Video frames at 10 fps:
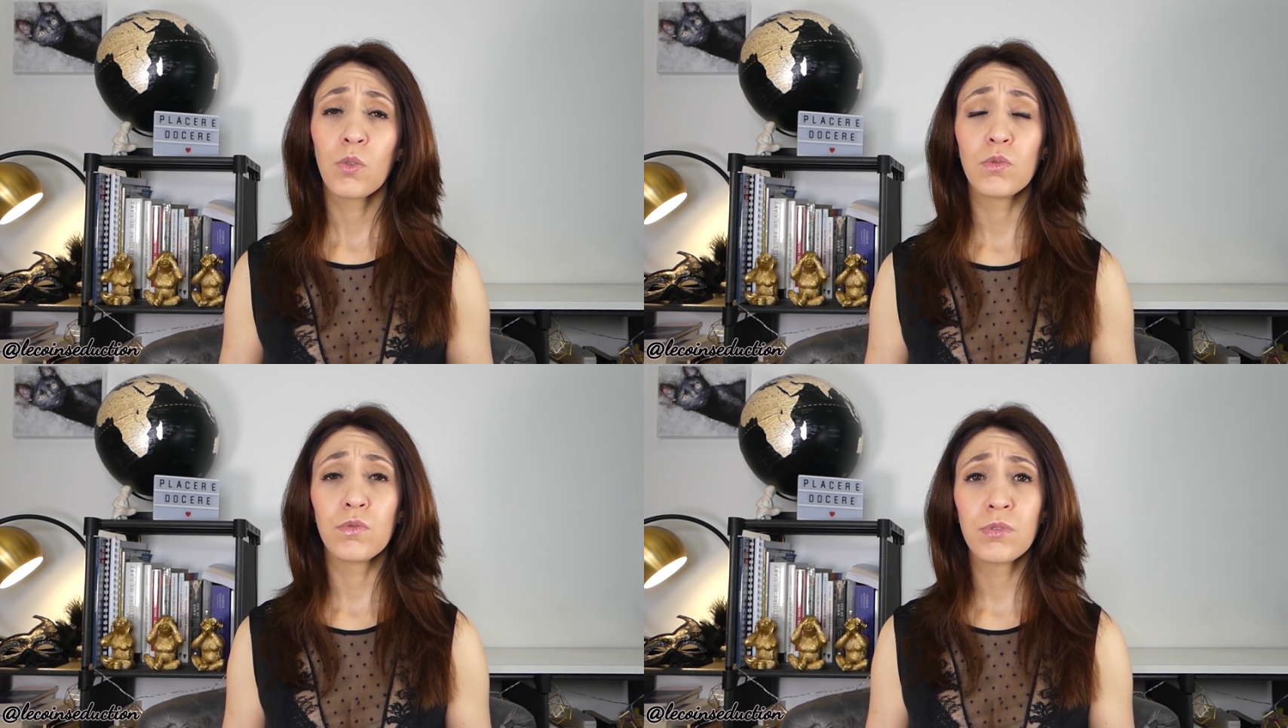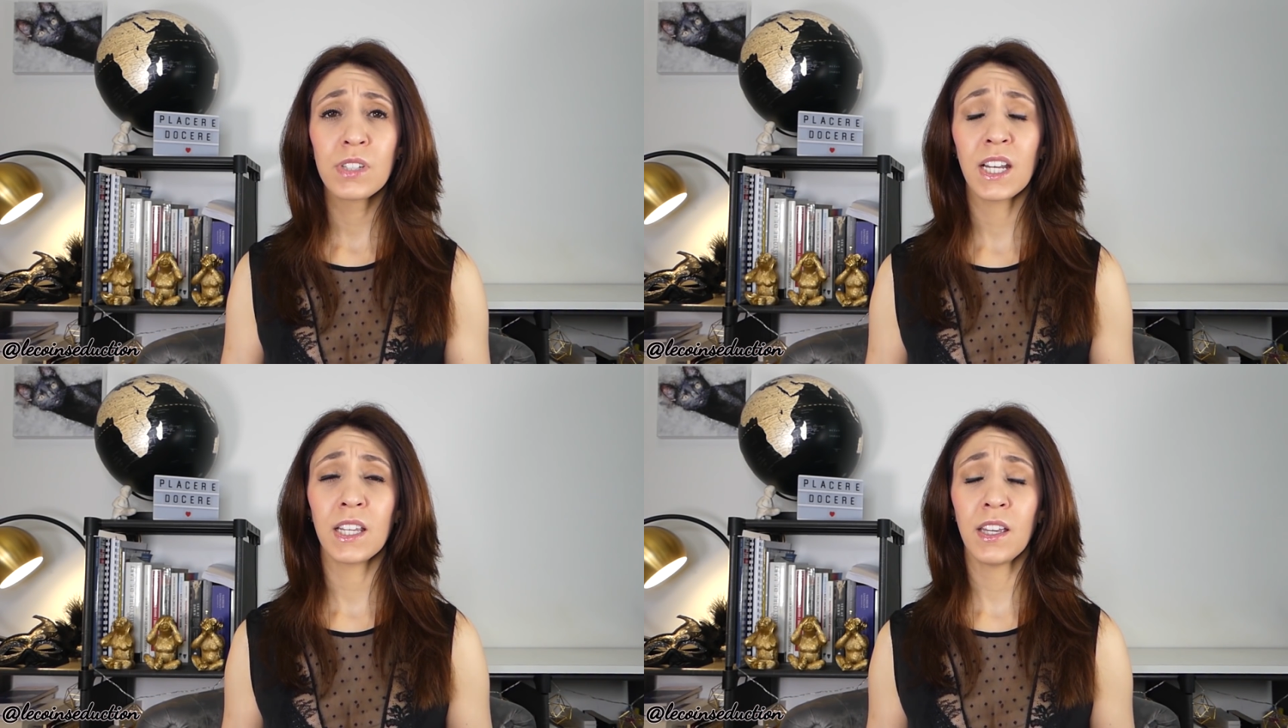où
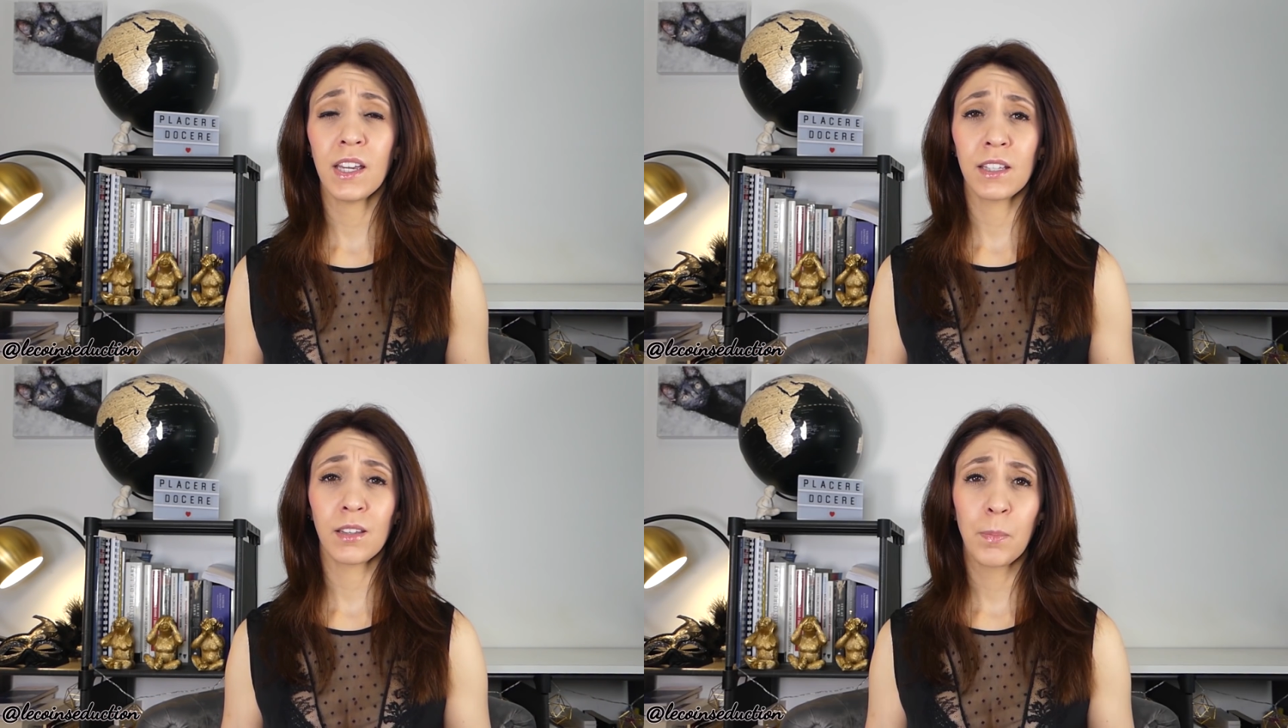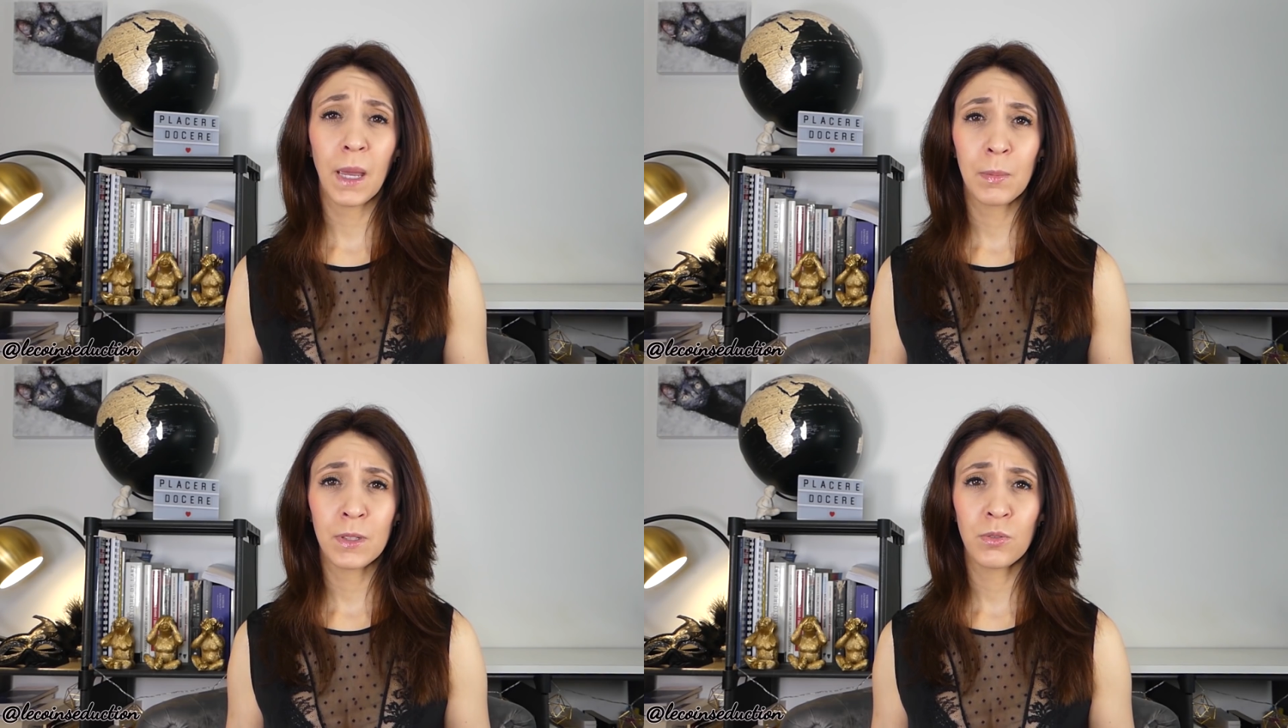vous allez être
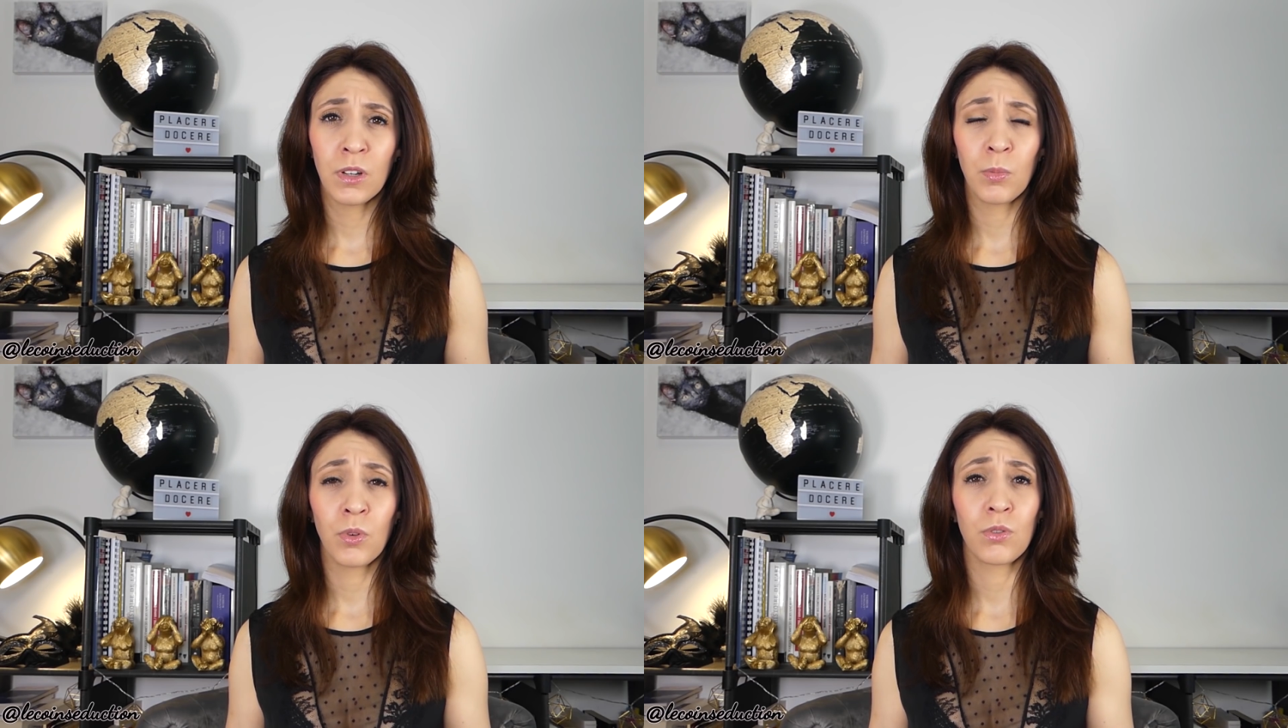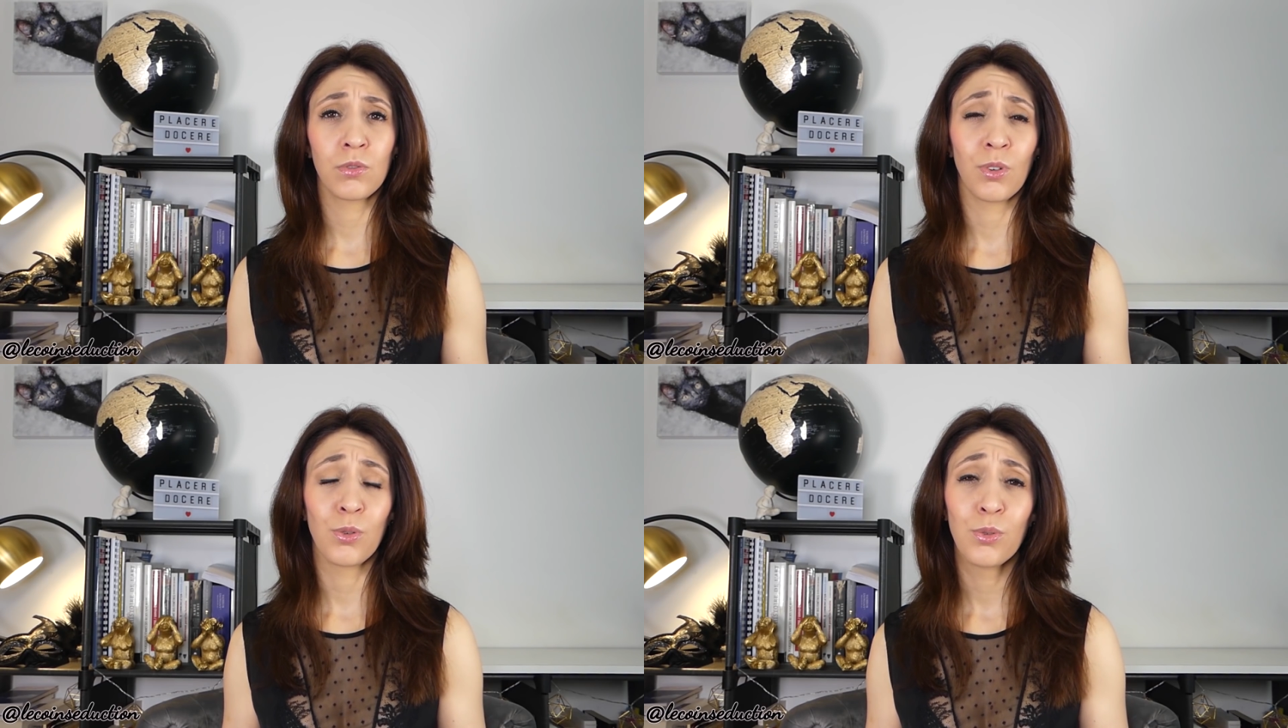perpétuellement
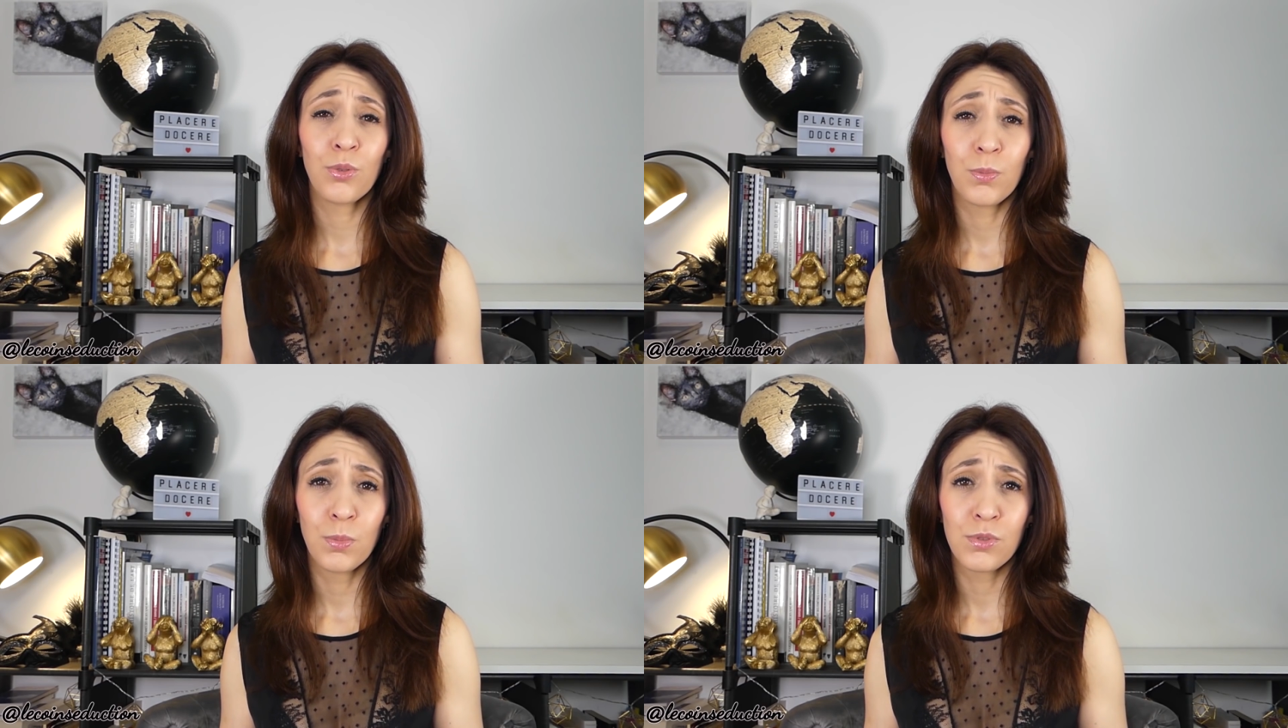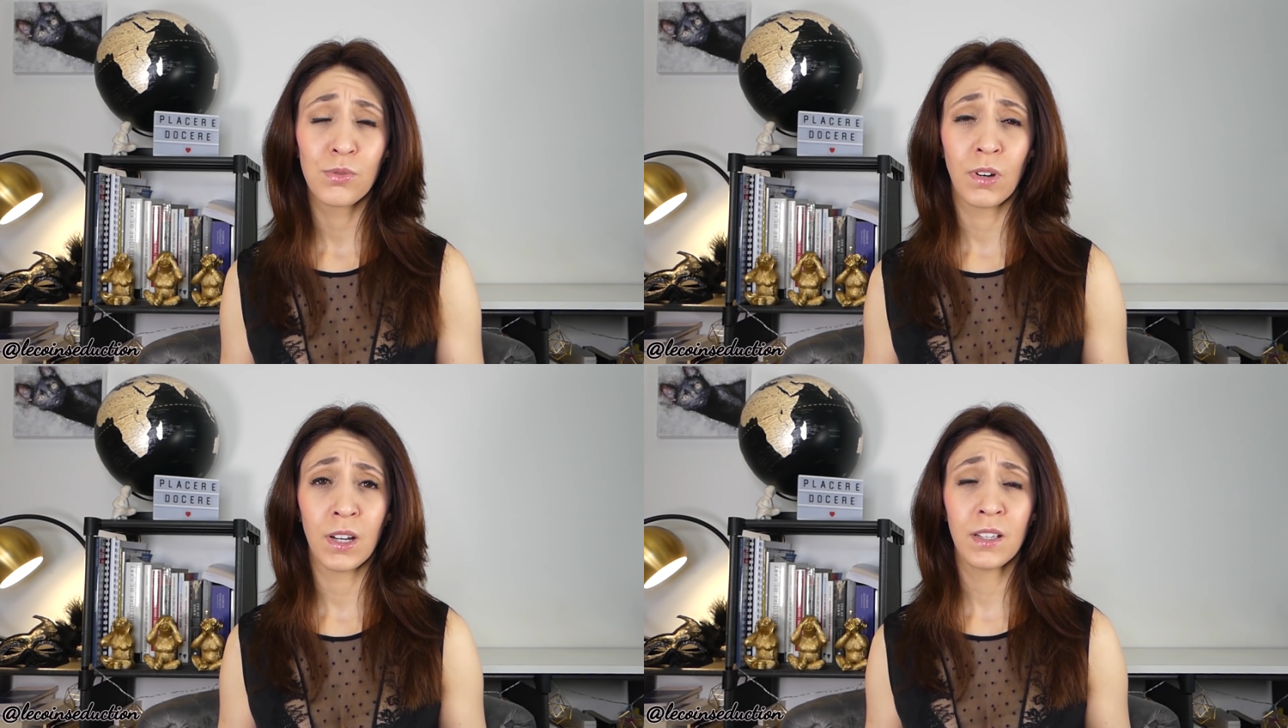dans le
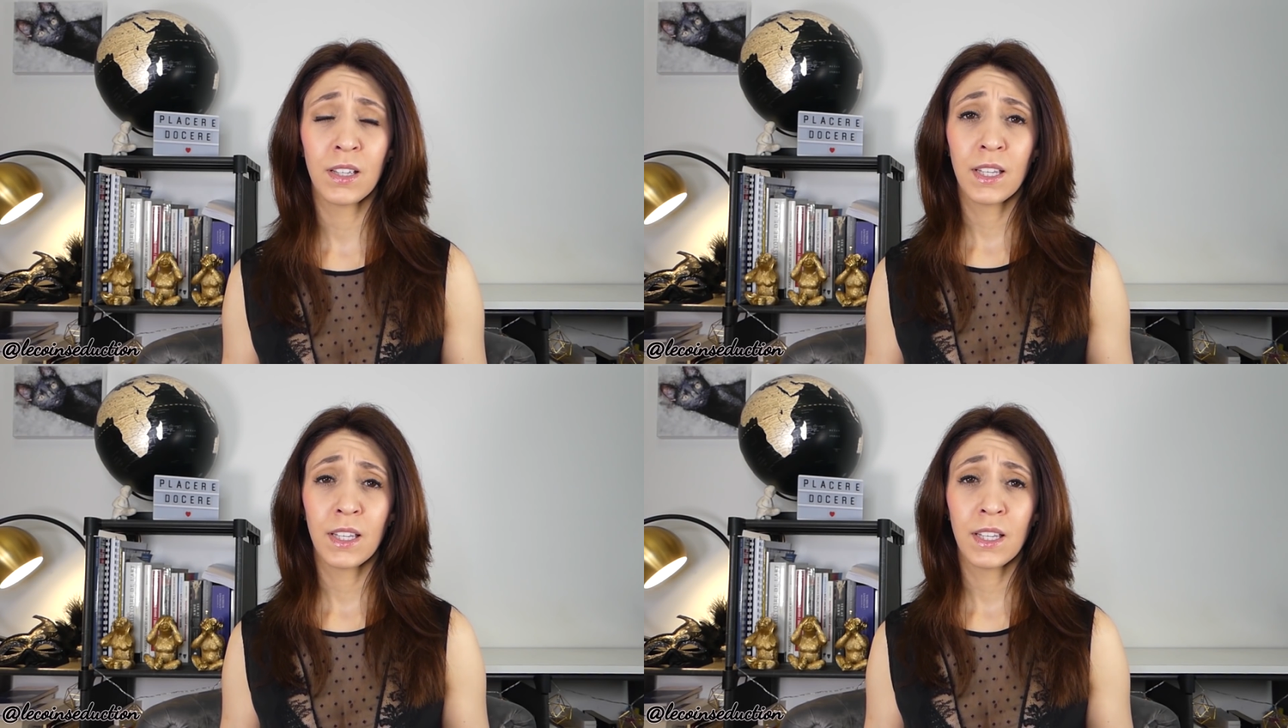besoin